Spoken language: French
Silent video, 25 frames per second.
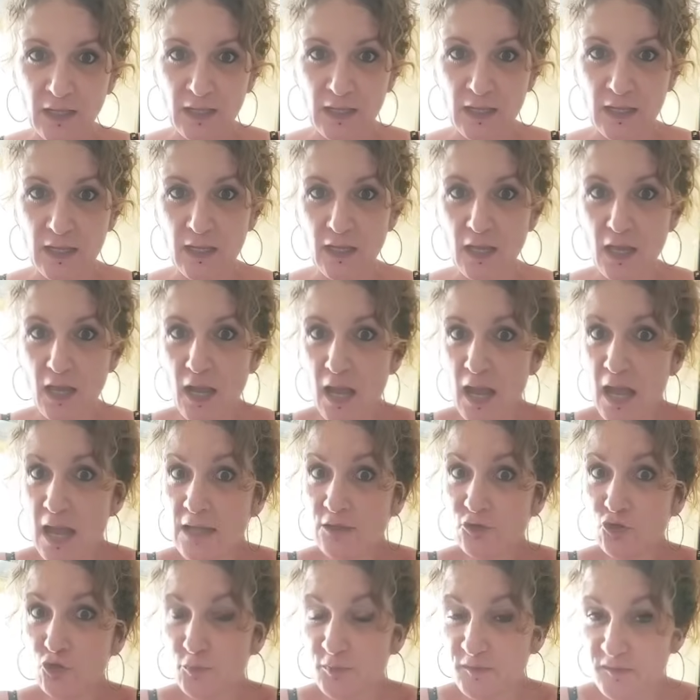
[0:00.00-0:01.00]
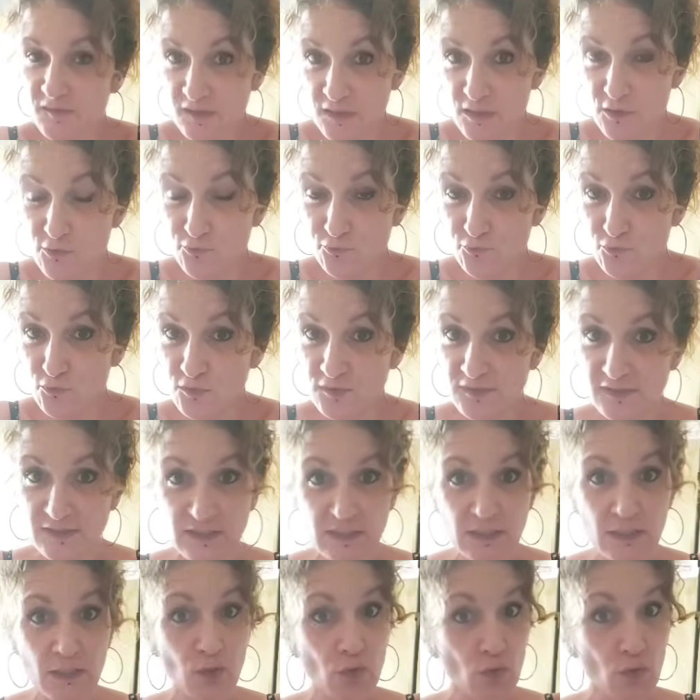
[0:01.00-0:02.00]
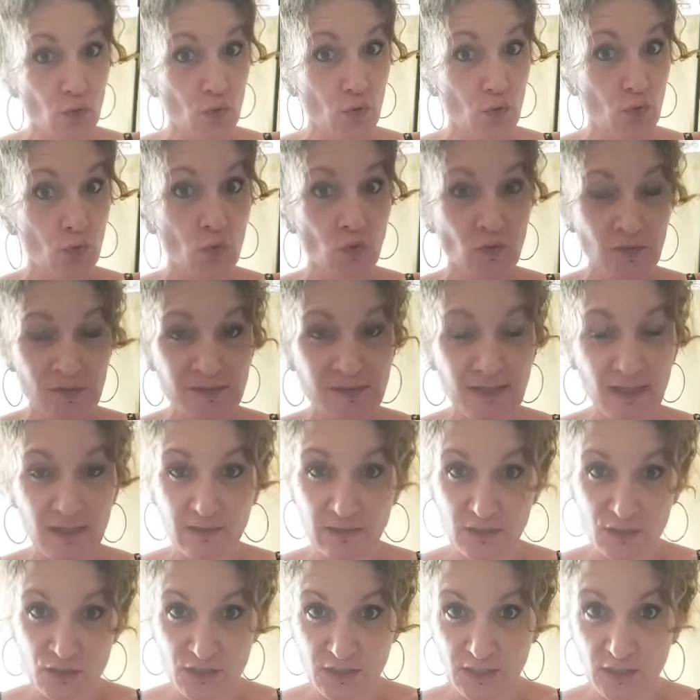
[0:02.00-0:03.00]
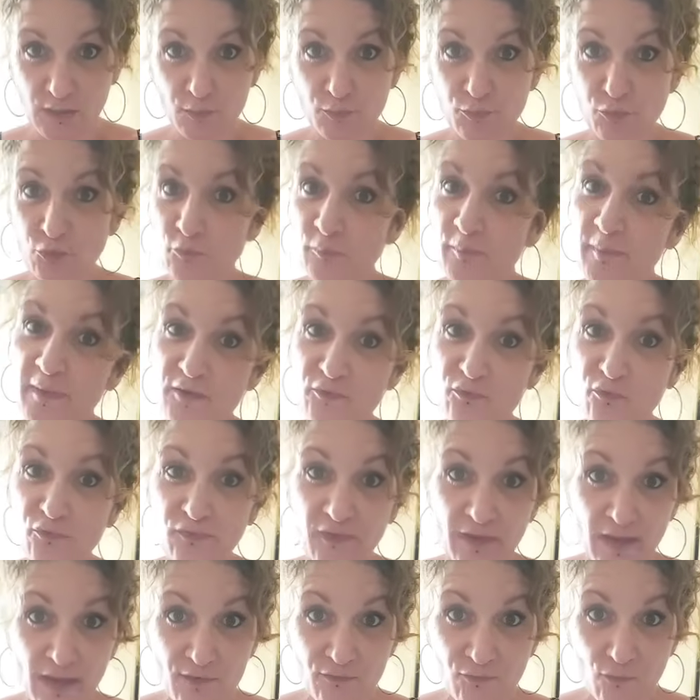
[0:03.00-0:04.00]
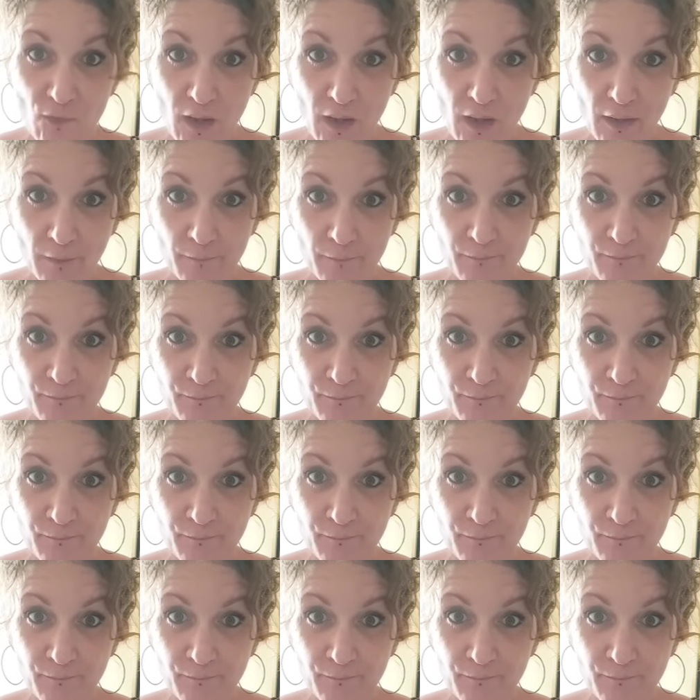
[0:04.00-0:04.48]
et adopter vous aussi une stratégie pour ne pas vous faire avoir